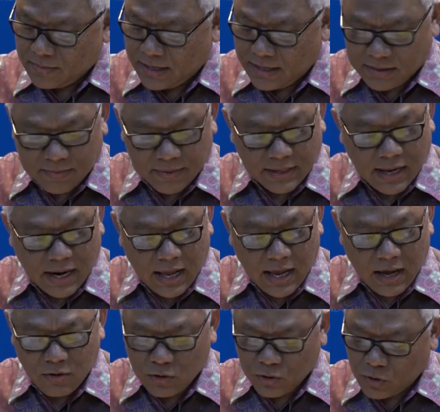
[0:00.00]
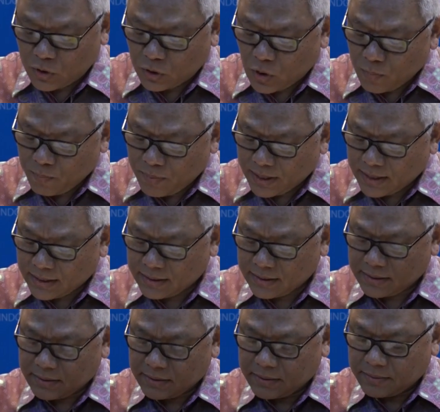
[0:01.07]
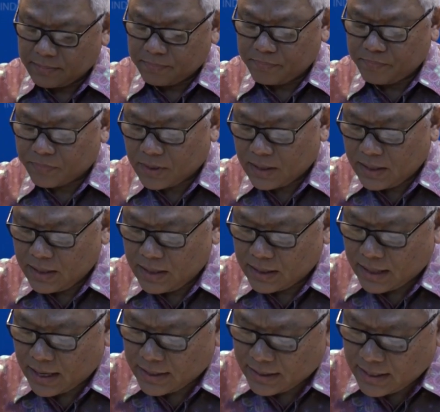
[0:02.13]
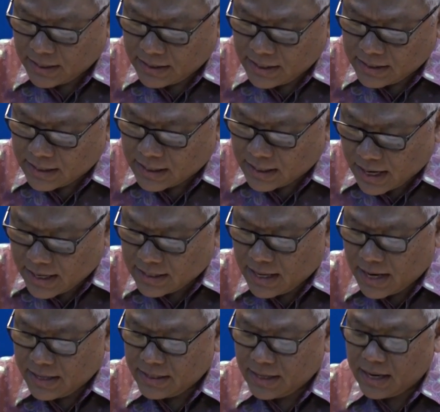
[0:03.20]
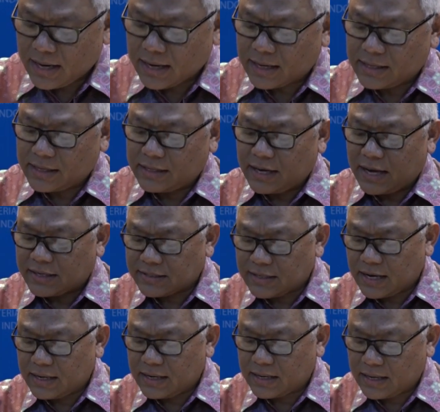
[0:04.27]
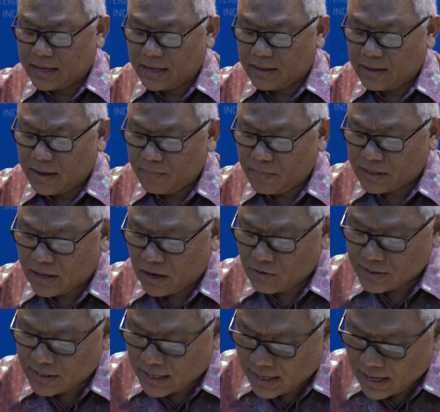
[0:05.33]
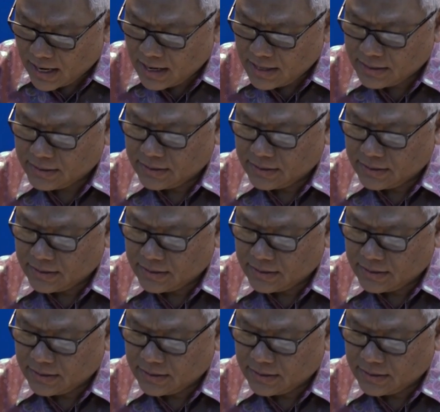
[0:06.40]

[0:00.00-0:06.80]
Nah, sementara untuk topik Eh, KTT terkait lainnya, KTT ASEAN dengan eh, mitra wicara.